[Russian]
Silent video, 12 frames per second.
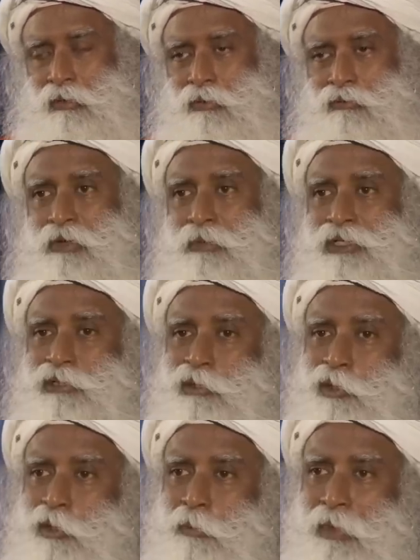Мы
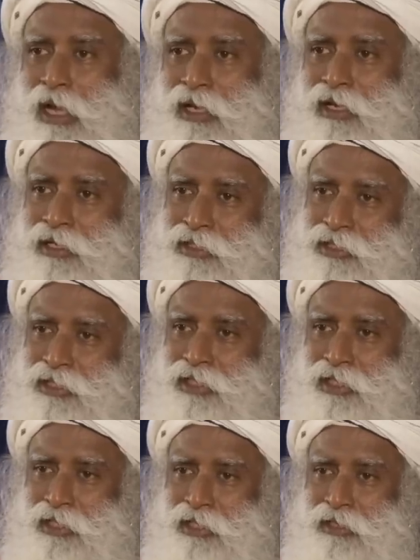должны оглянуться
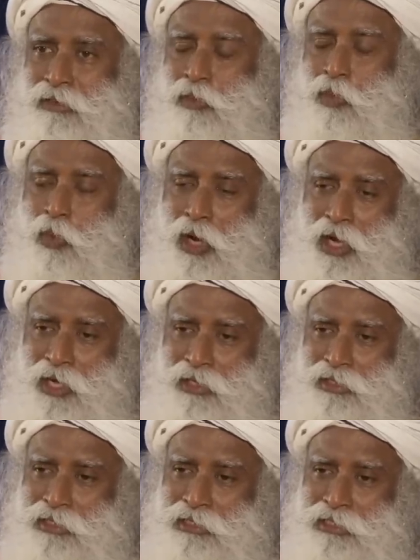назад и посмотреть,
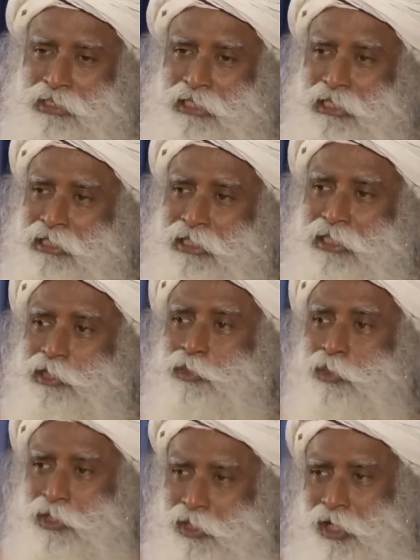для чего все
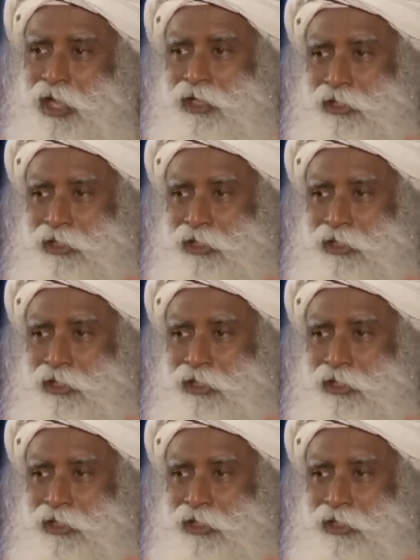это было